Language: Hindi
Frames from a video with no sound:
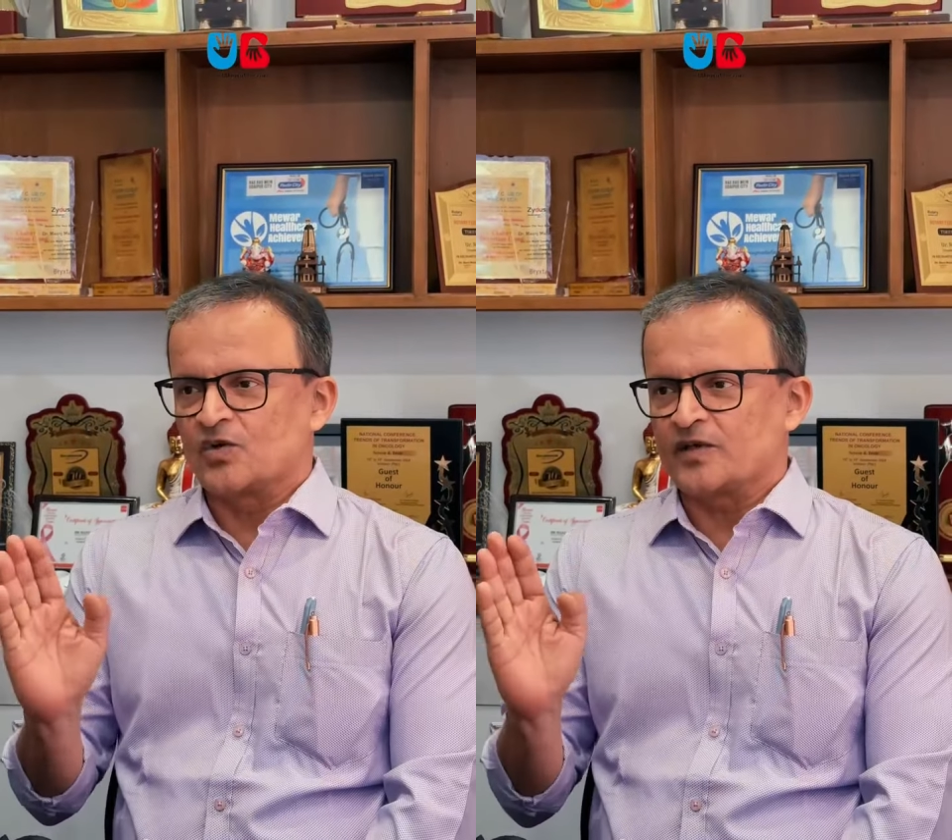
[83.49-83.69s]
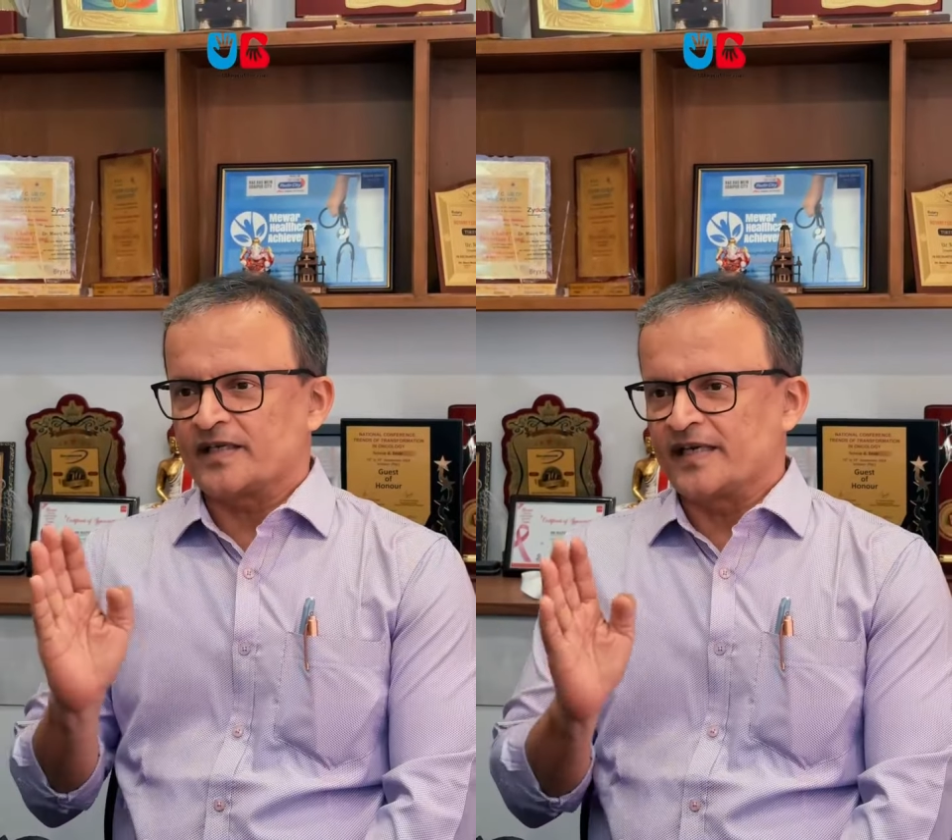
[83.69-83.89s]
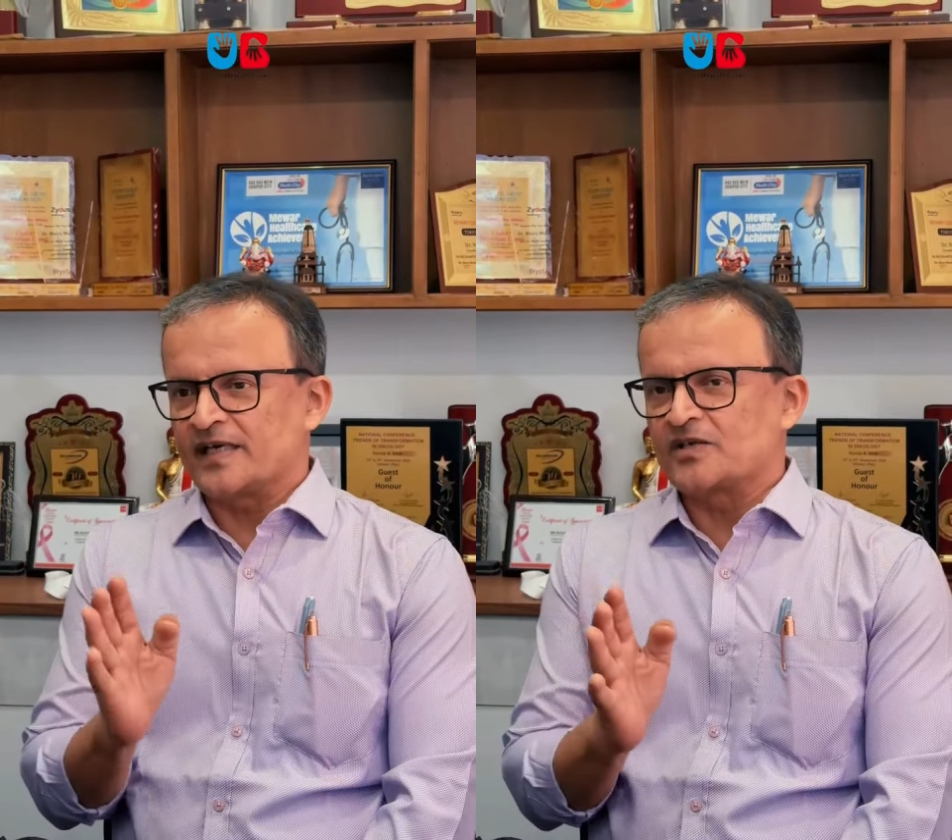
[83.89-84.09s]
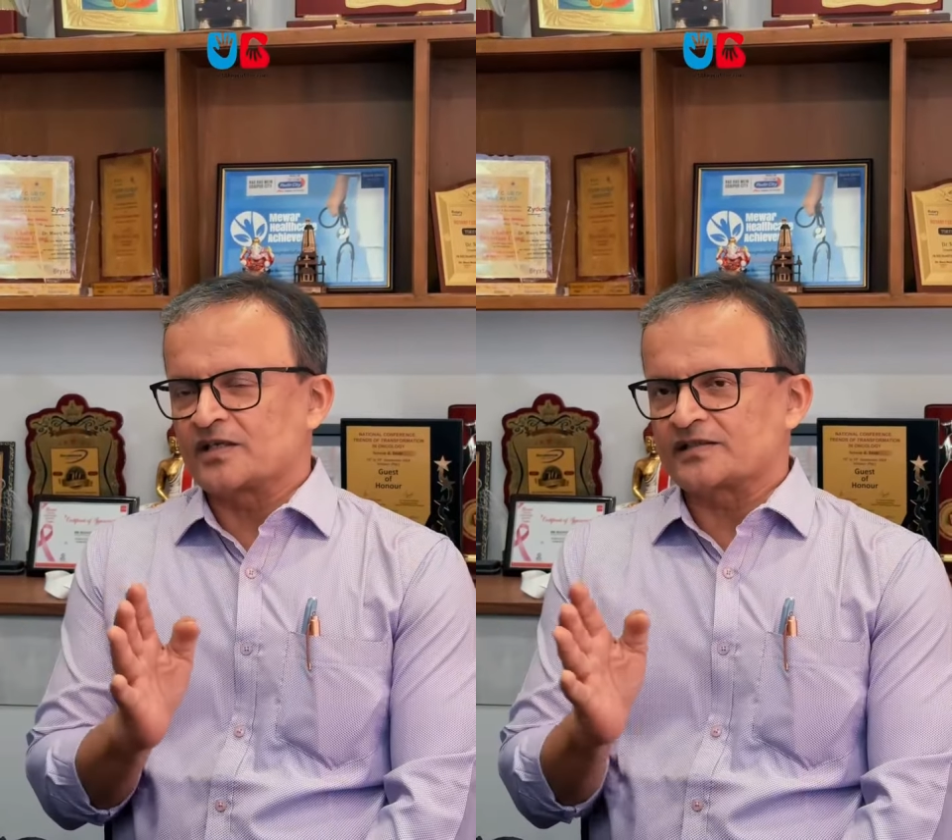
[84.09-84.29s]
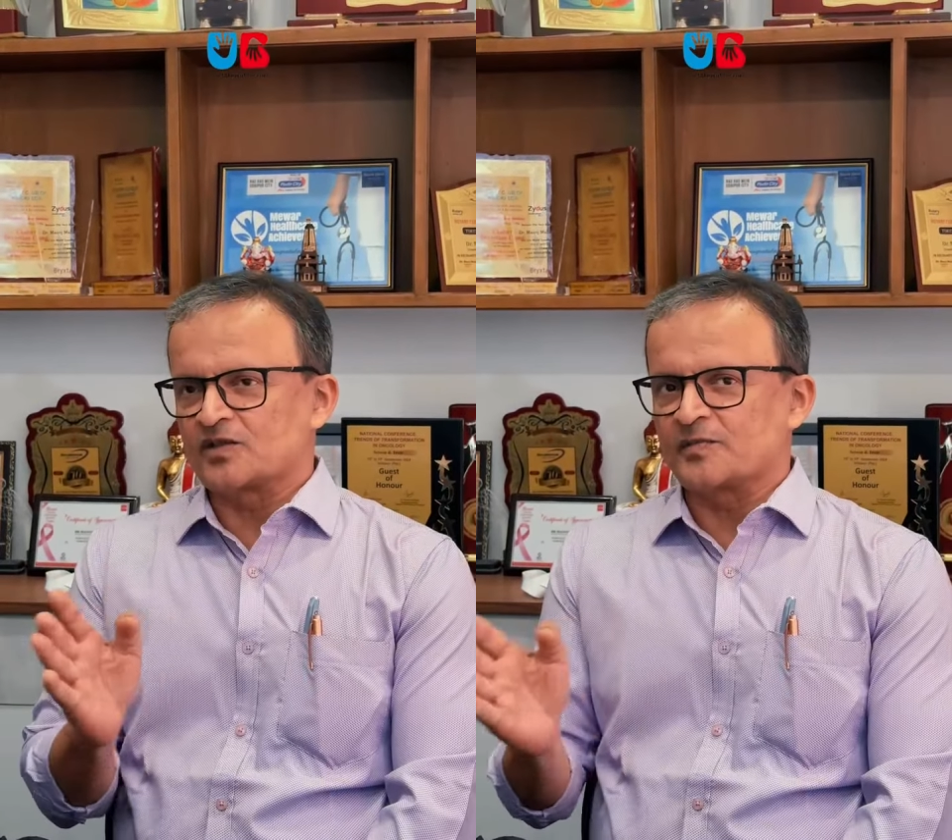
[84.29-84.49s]
कोई एक
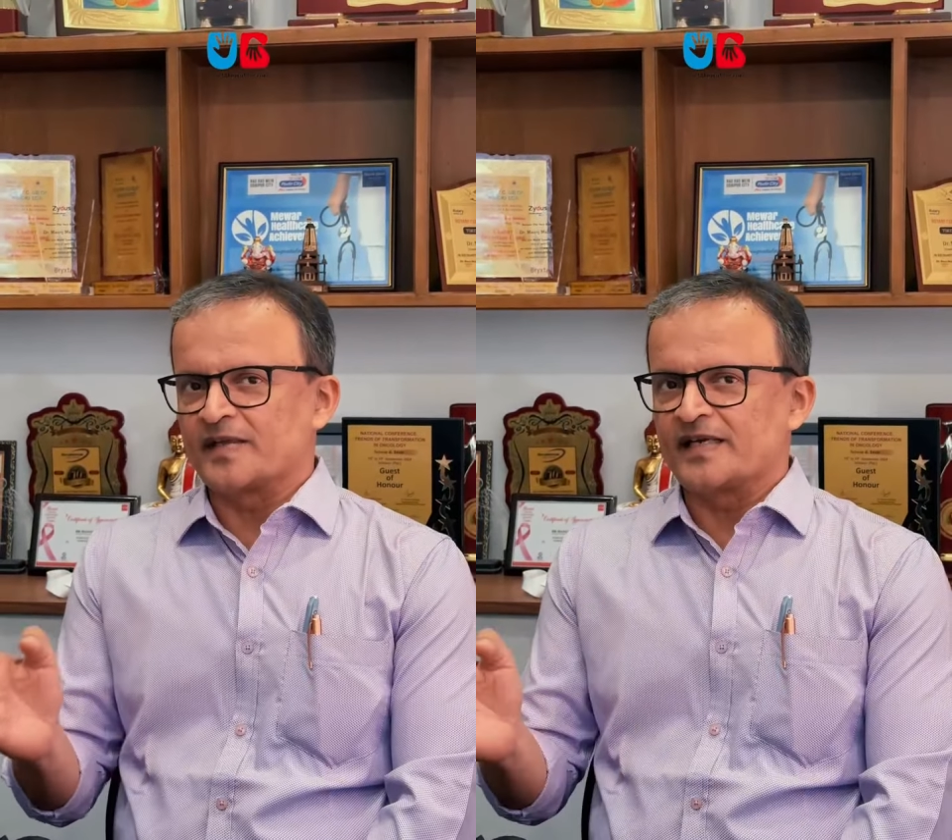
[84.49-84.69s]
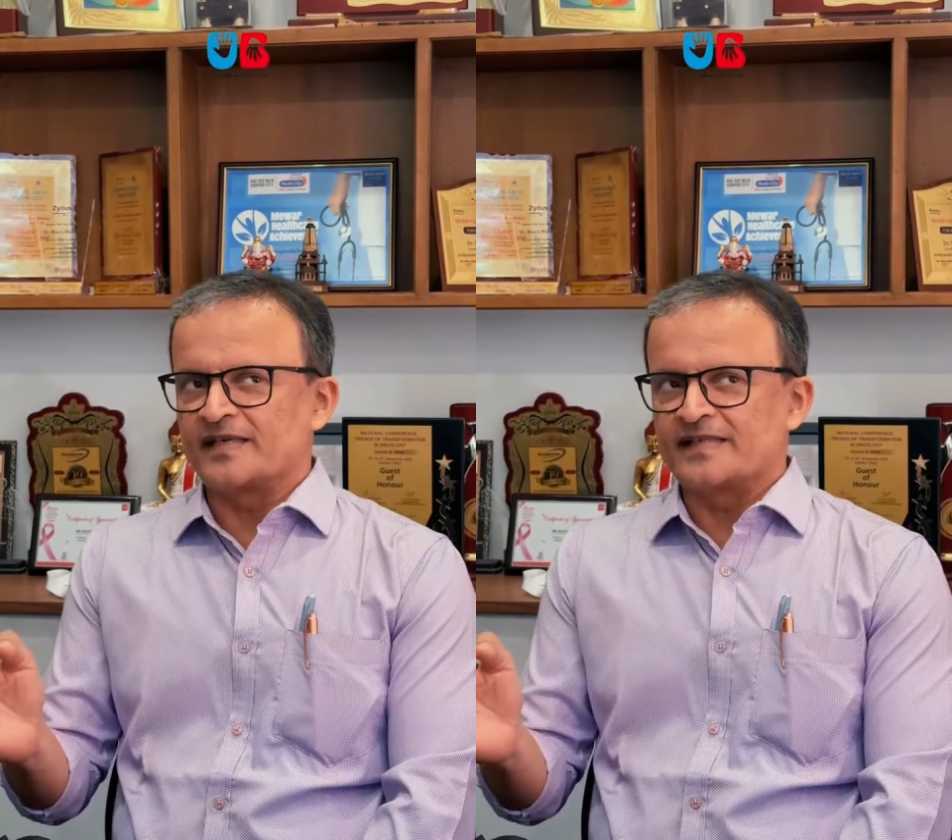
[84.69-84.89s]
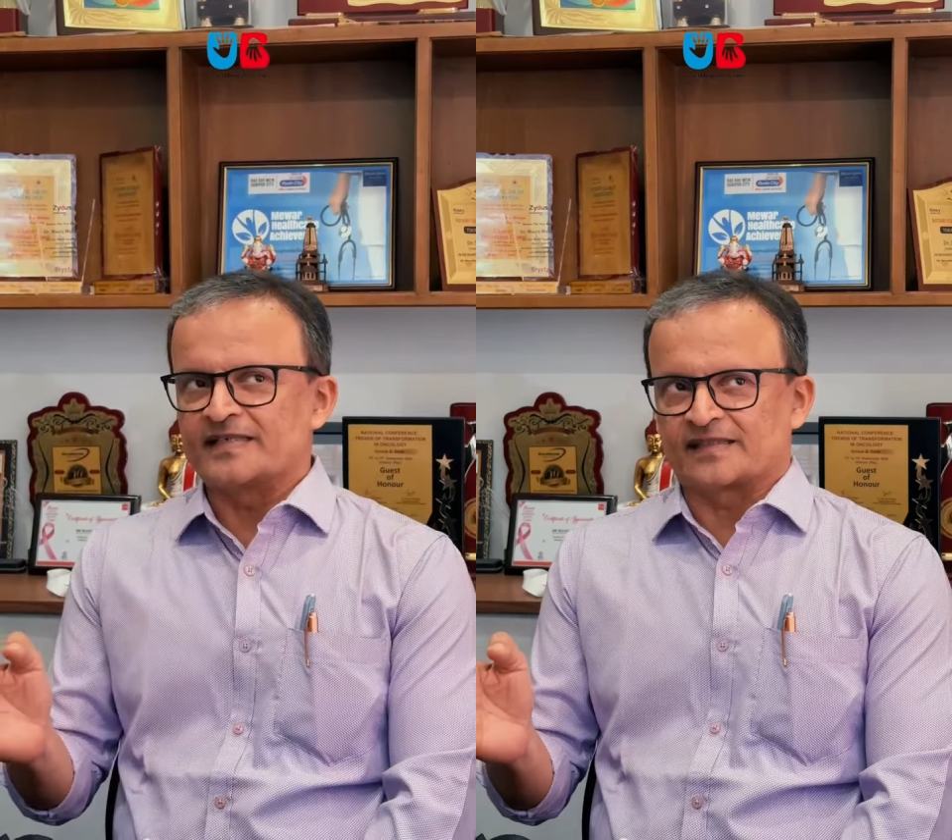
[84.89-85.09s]
डॉक्टर ओपिनियन नहीं दे